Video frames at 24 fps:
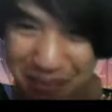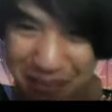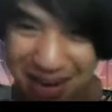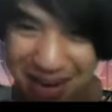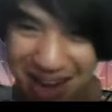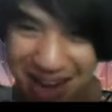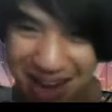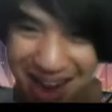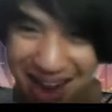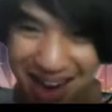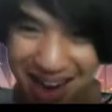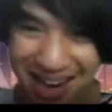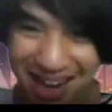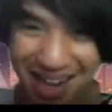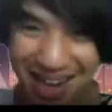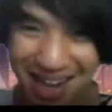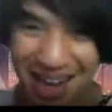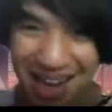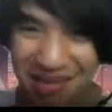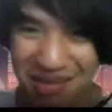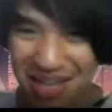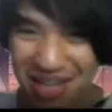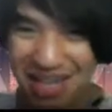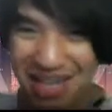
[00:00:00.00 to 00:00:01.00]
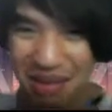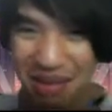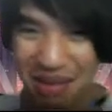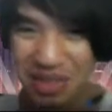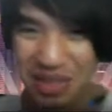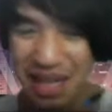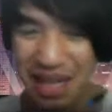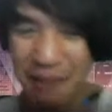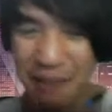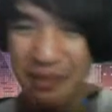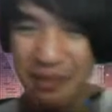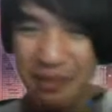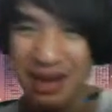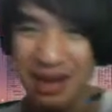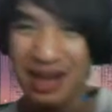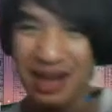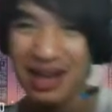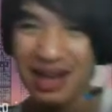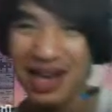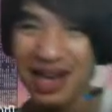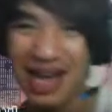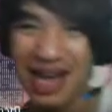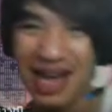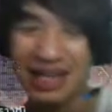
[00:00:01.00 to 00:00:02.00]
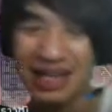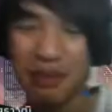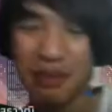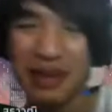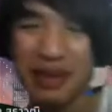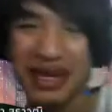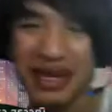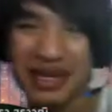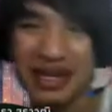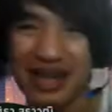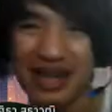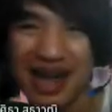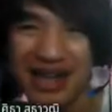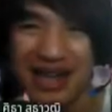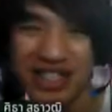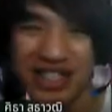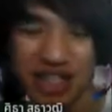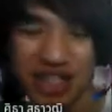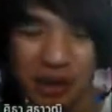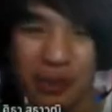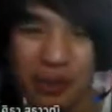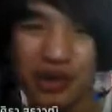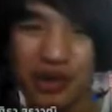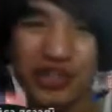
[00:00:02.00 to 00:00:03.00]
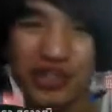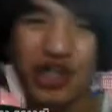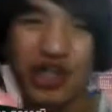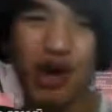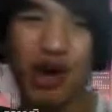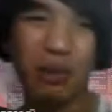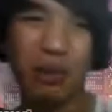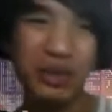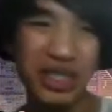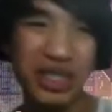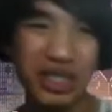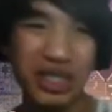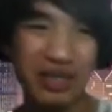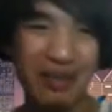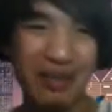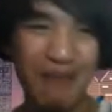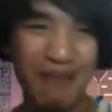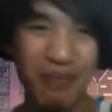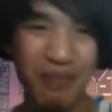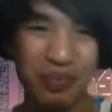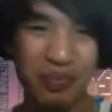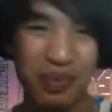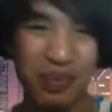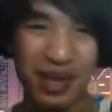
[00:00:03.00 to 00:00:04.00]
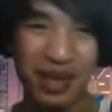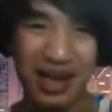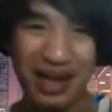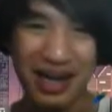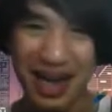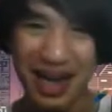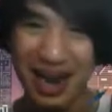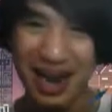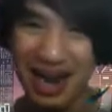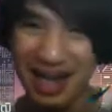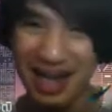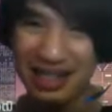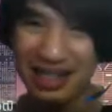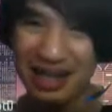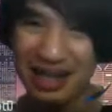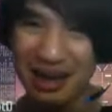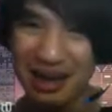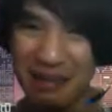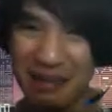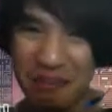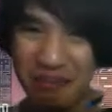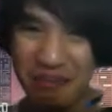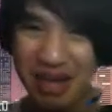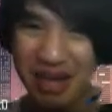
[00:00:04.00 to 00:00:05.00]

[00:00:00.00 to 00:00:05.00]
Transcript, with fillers: ไม่ได้นะครับ ถ้าทำซ้ำอาจจะเป็นการซ่อมข้อสอบซึ่งคะแนนอาจจะไม่